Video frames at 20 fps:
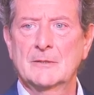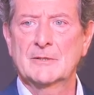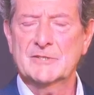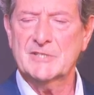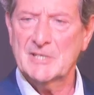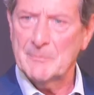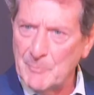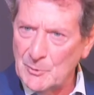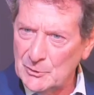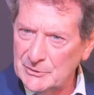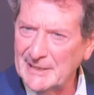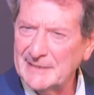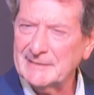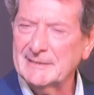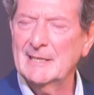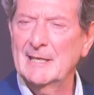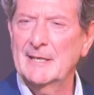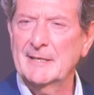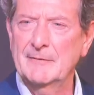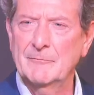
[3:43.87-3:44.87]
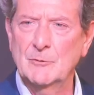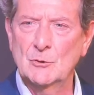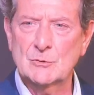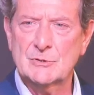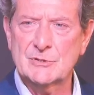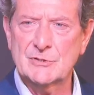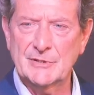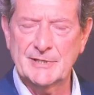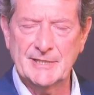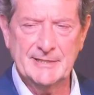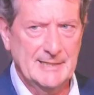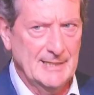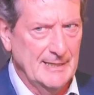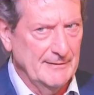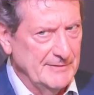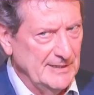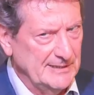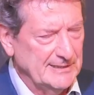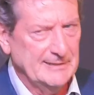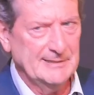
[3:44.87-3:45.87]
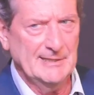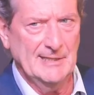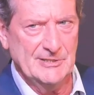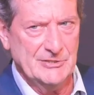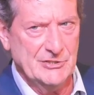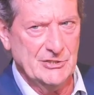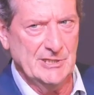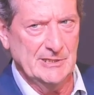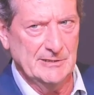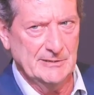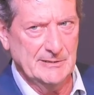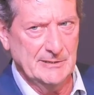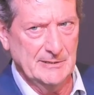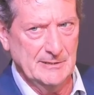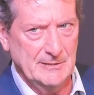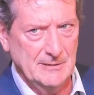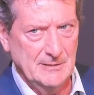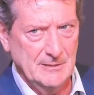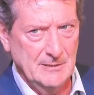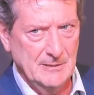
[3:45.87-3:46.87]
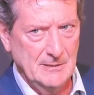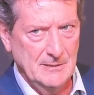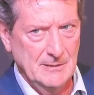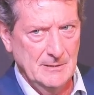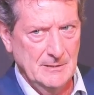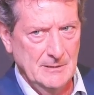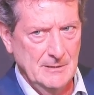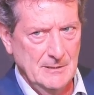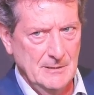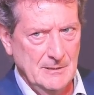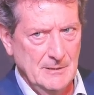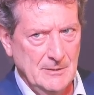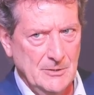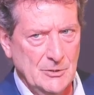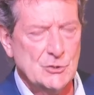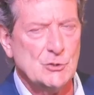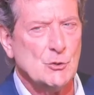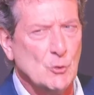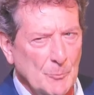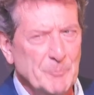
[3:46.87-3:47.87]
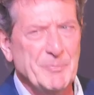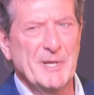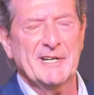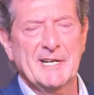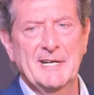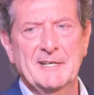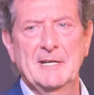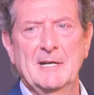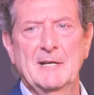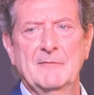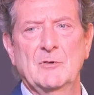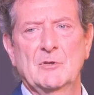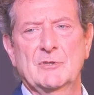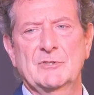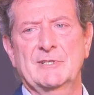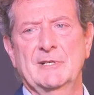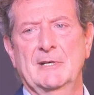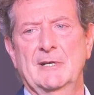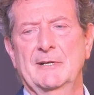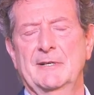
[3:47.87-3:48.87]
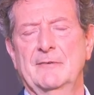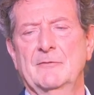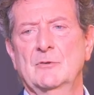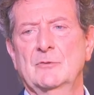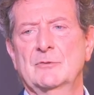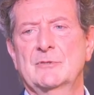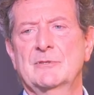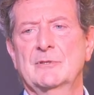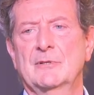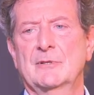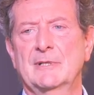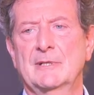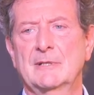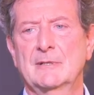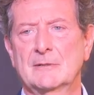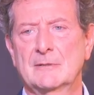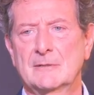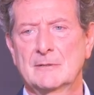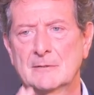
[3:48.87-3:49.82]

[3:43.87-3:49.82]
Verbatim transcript: Se portate la rivoluzione nella vita della gente, scoppierà nella vostra la rivoluzione.